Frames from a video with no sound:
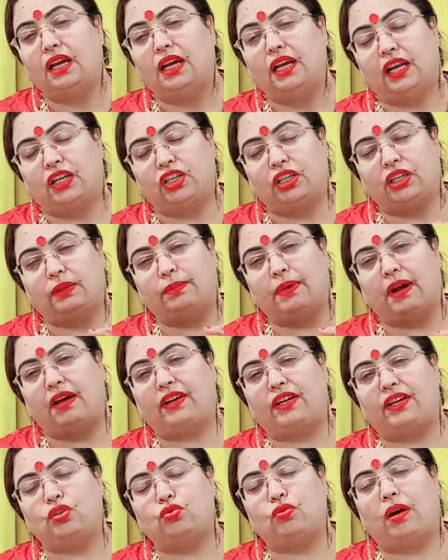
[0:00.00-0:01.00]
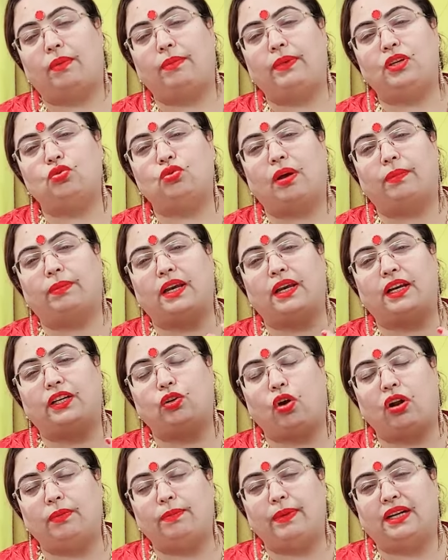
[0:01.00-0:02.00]
ये छठे भाव के स्वामी जो आपके कहीं
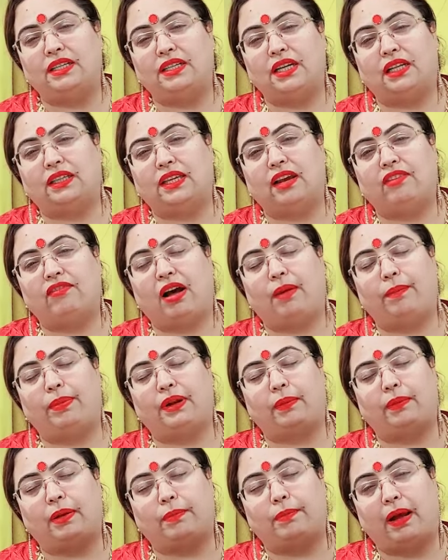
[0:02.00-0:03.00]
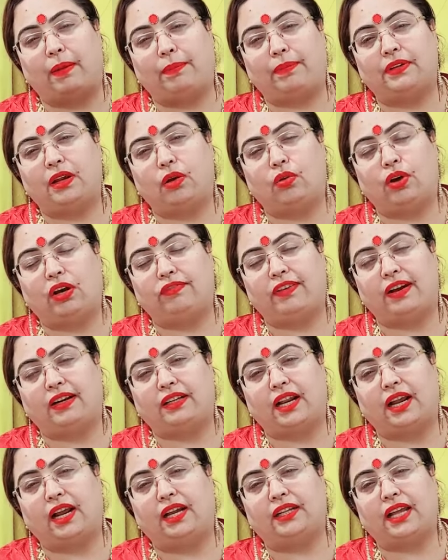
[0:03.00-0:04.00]
और बैठ जाते हैं वहां पर आपका पाप ग्रह का इफेक्ट
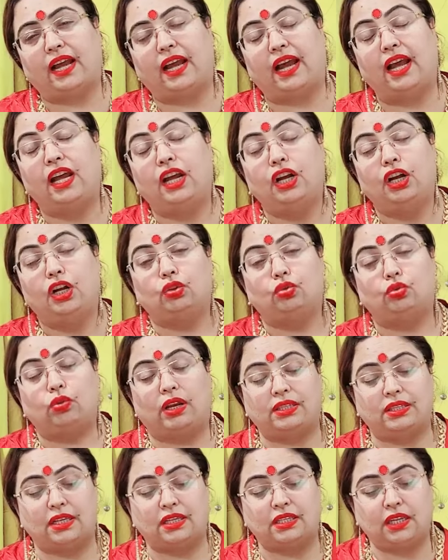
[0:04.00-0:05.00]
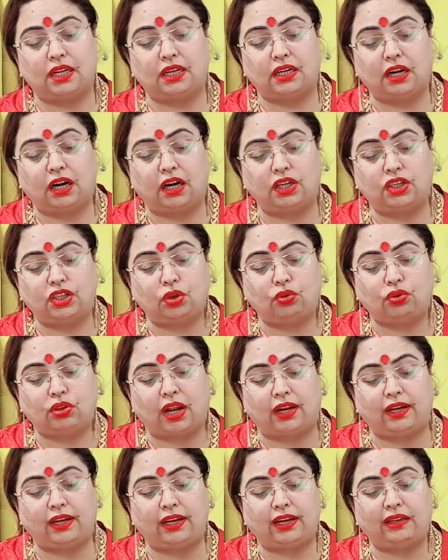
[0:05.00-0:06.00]
जाता है तो ऐसे इंसान कर्जे
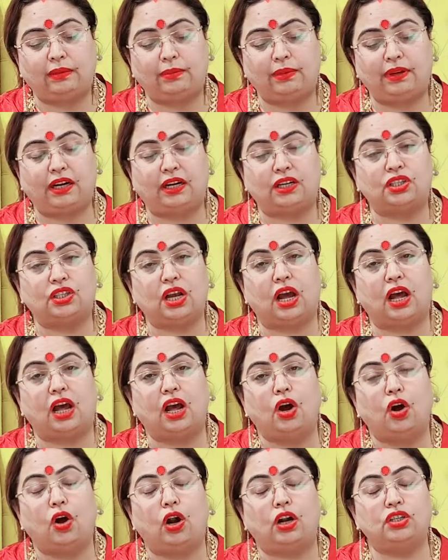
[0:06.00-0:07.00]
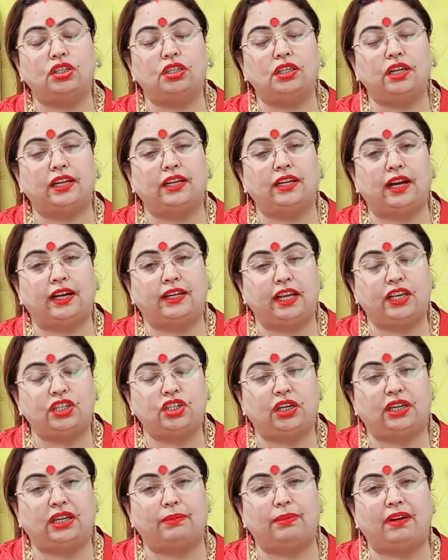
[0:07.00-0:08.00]
उतारने के लिए भी कर्जा और जिनके लगने
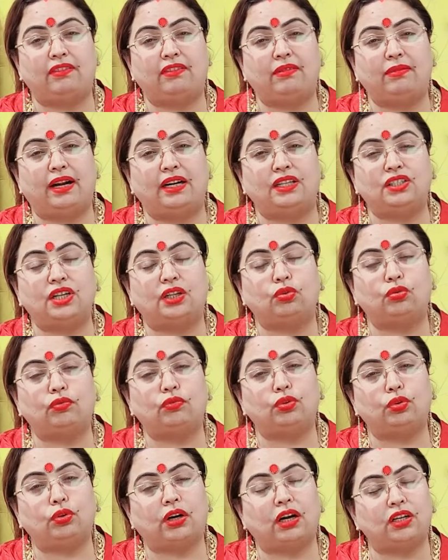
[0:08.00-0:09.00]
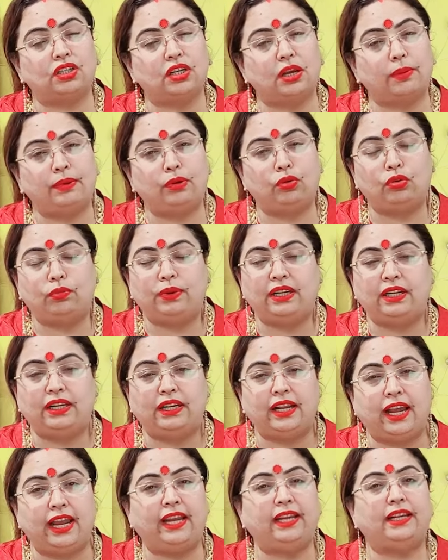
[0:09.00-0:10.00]
छठे भाव में बैठ जाए तो वो तो कर्जा बिल्कुल भी
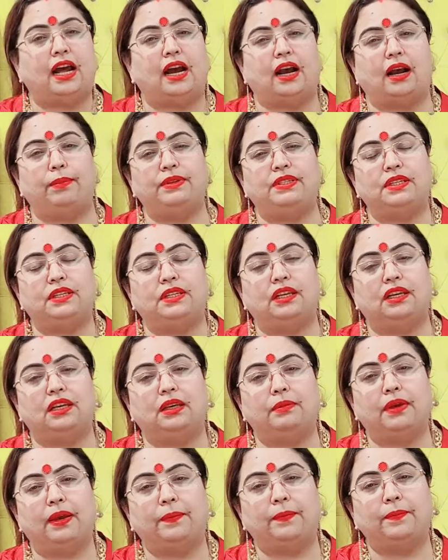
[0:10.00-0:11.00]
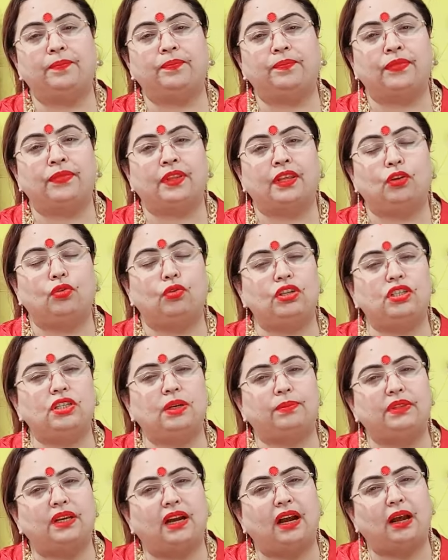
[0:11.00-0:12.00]
ले ही ना कभी जिंदगी में क्योंकि
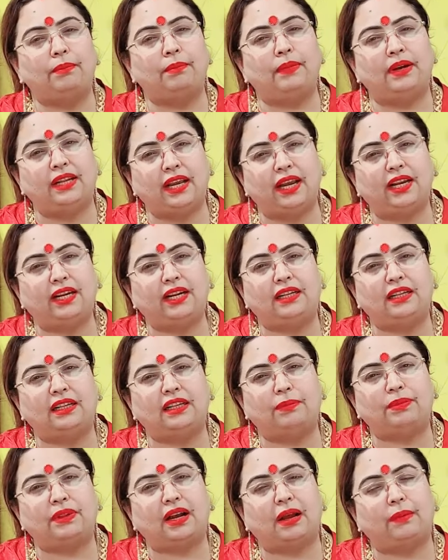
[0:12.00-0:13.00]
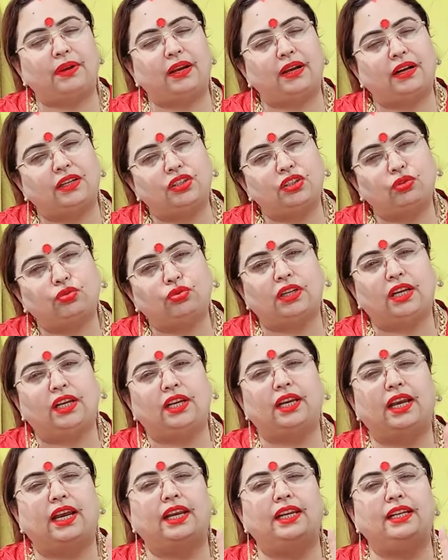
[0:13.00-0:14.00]
जब तक आप मरेंगे नहीं तब तक आपके कर्जे
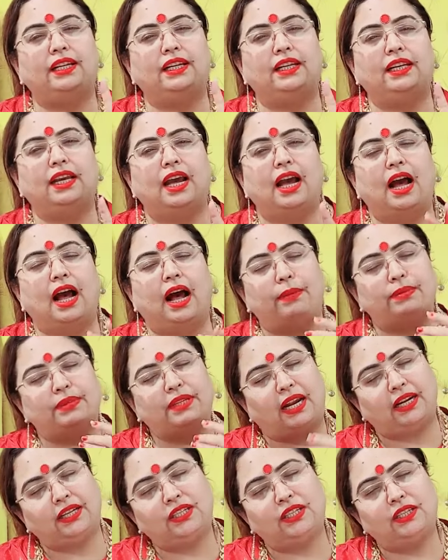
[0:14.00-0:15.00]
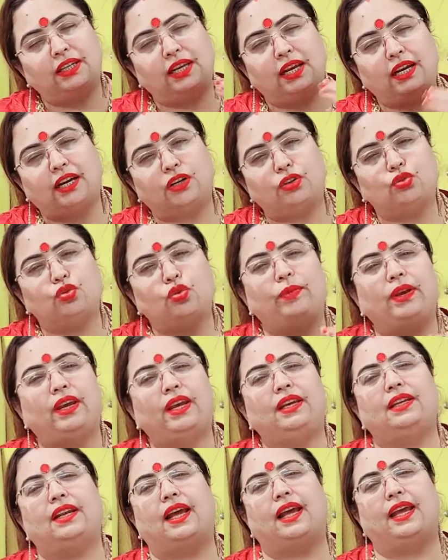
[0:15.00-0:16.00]
उतरेंगे ही नहीं आप सारी जिंदगी कर्जों में
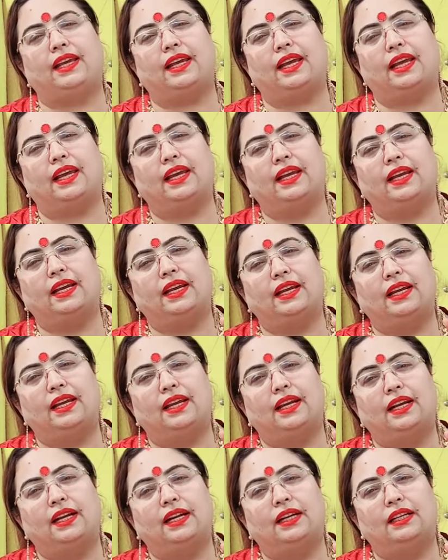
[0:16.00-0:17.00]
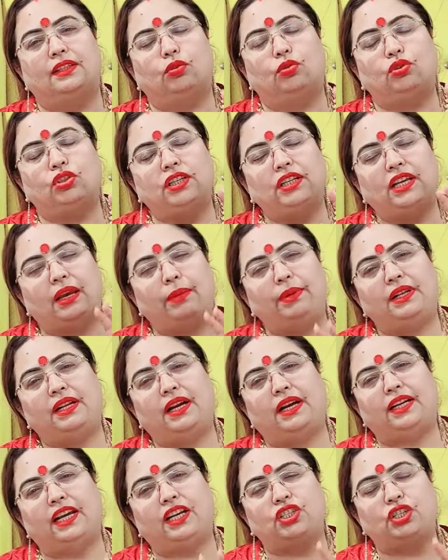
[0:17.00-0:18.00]
ही रहेंगे तो जिनके भी
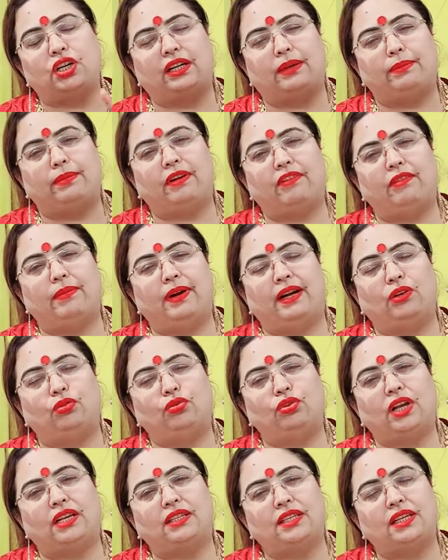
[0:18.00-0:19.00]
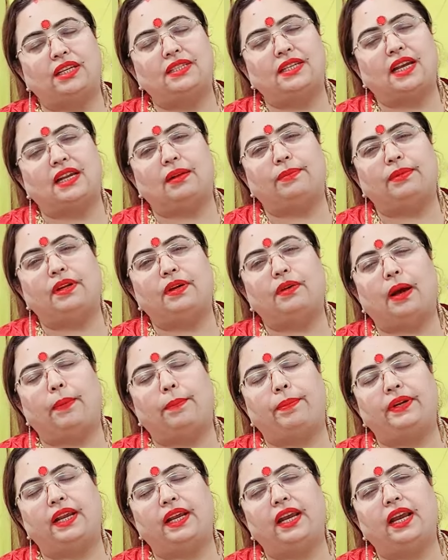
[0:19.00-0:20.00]
लंबे भाव में बैठे होते हैं ऐसे इंसान अपने
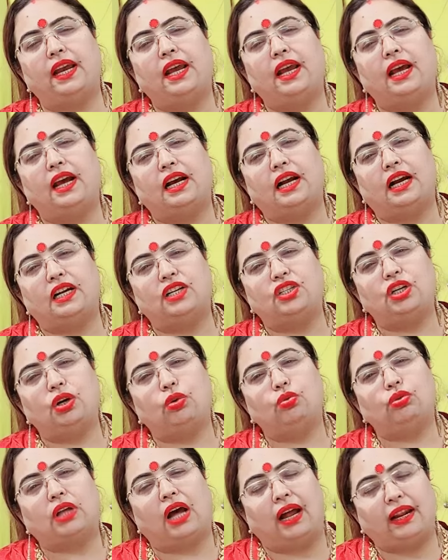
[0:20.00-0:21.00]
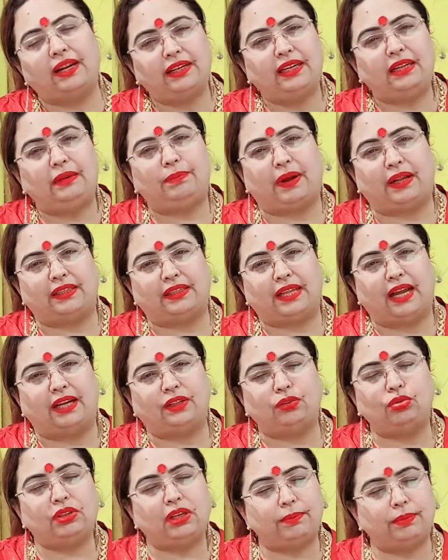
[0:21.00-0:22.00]
अपने कर्जे उतार ही नहीं पाता है
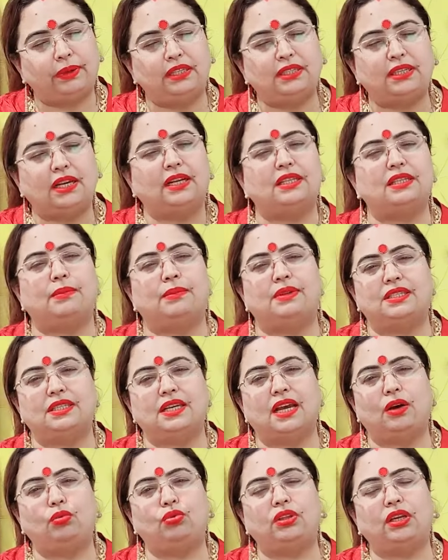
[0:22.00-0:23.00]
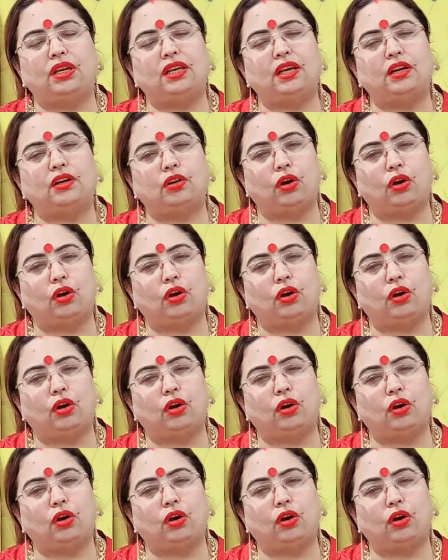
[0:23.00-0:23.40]
तो ये बड़ी सारी समस्या होती है